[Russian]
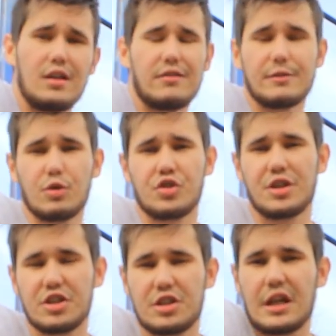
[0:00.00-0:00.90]
да возможно
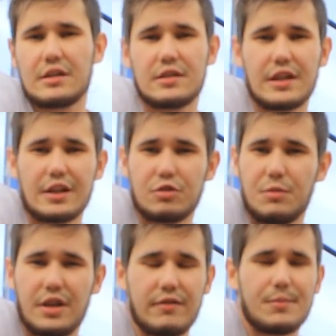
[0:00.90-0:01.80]
даже 30 раз у
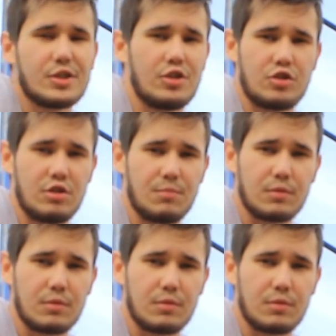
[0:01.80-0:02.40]
меня вообще ничего не